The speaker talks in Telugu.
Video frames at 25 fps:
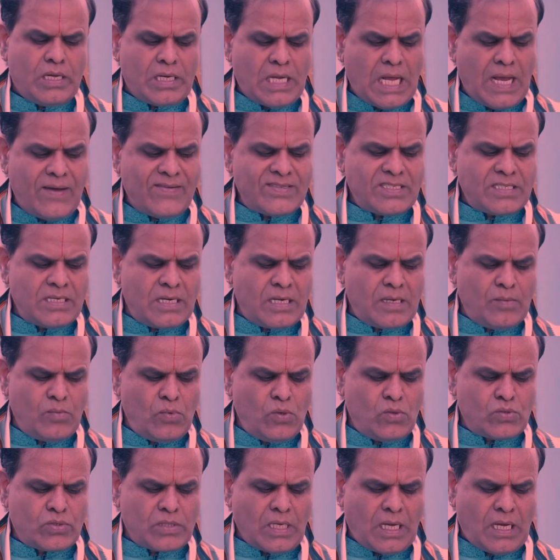రావాల్సిన
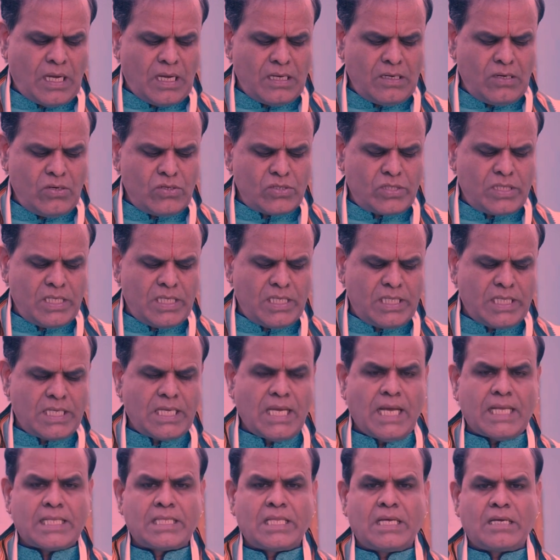డబ్బు సకాలంలో
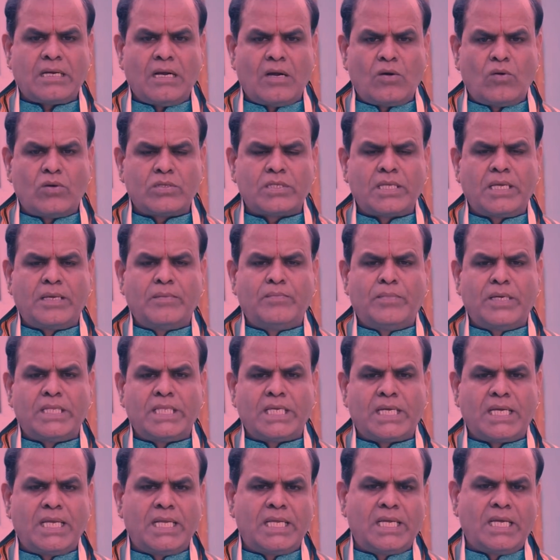చేతికి అందక కొంత
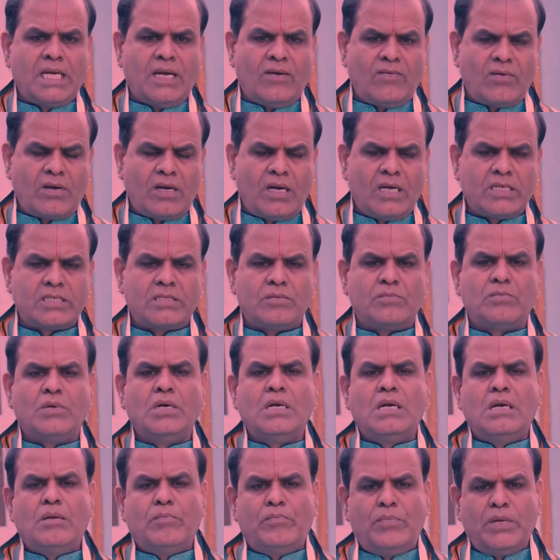ఇబ్బంది కలిగే అవకాశం
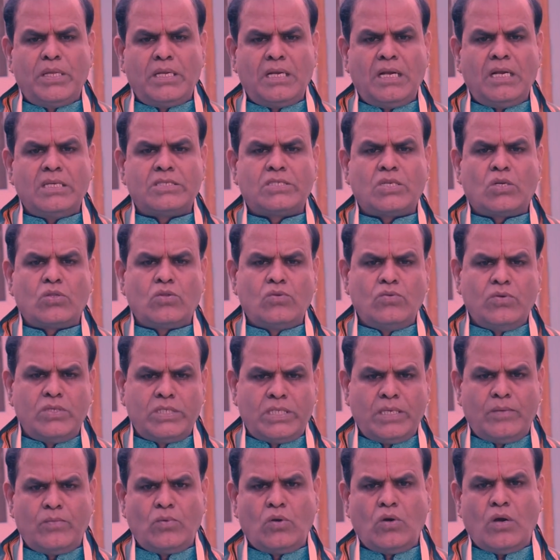పిల్లల చదువు
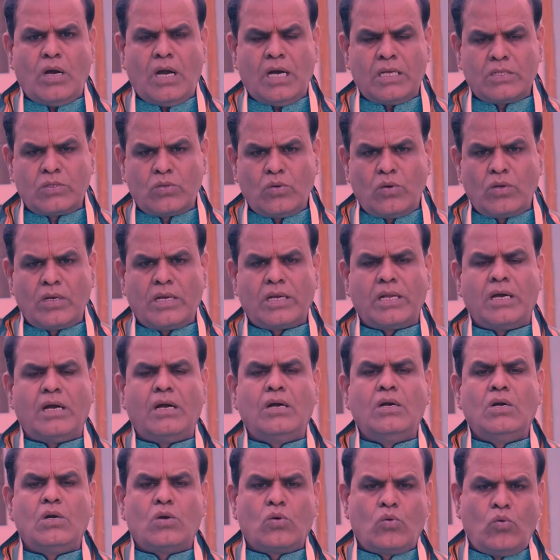విషయంలో ఆందోళన
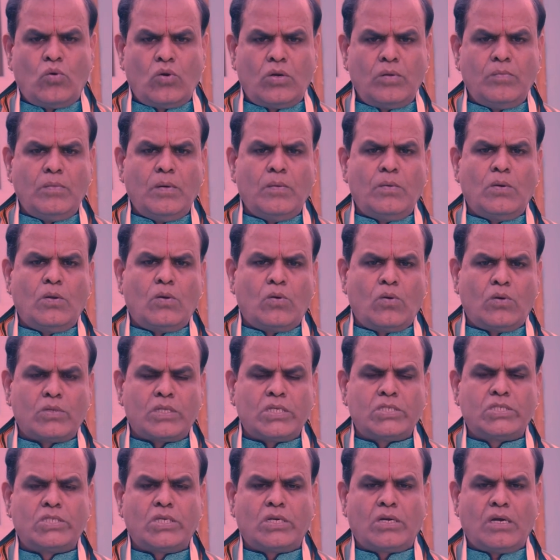కుటుంబంలో
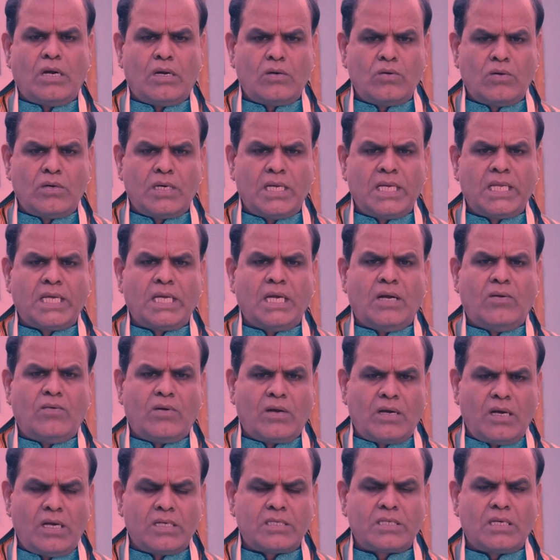కొంత చికాకు కలిగే
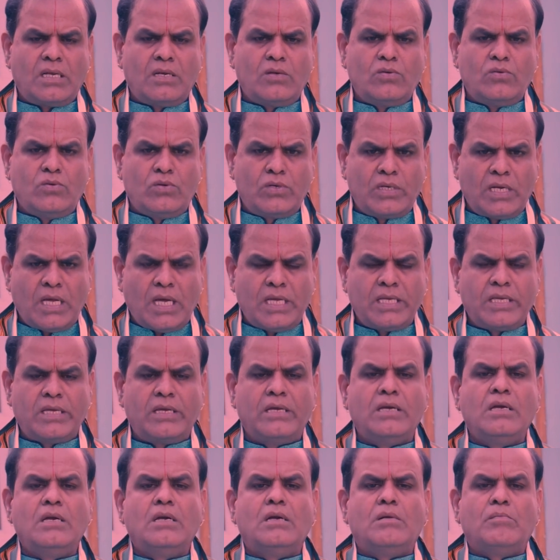అవకాశాలు ఉన్నాయి
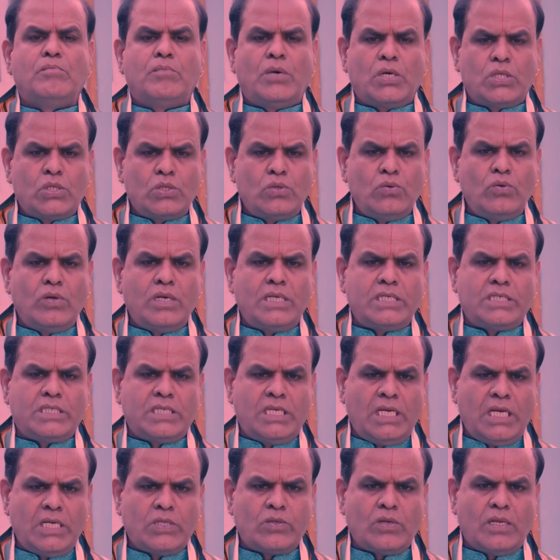బంధువుల
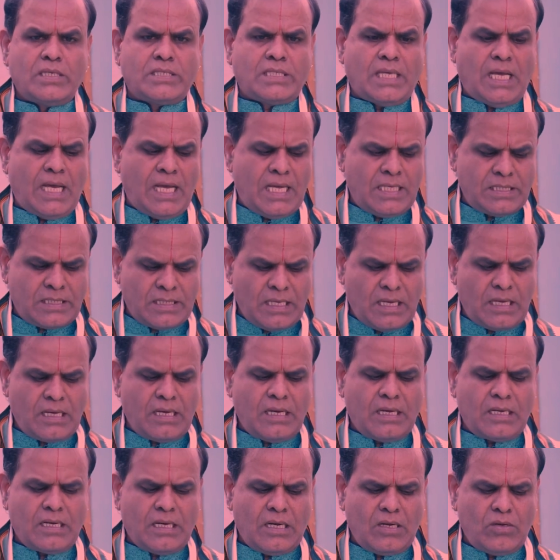స్నేహితుల సహాయ
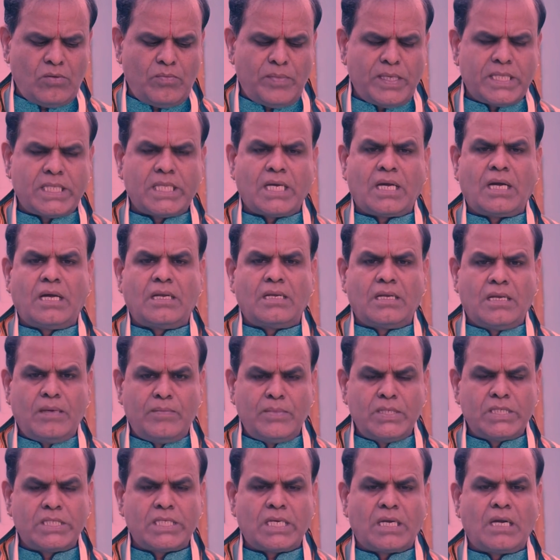సహకారాలు పెద్దగా
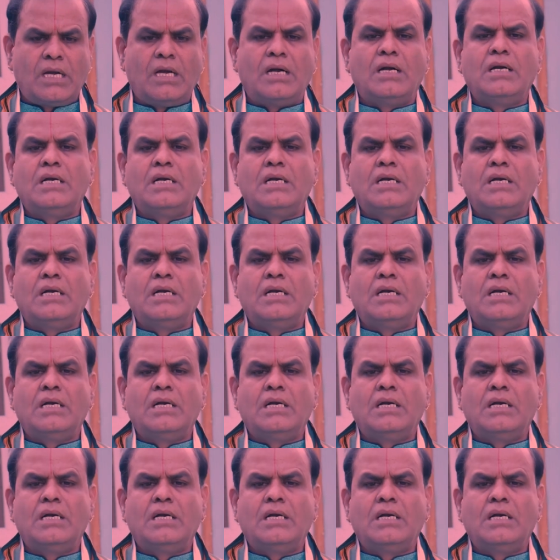లభించక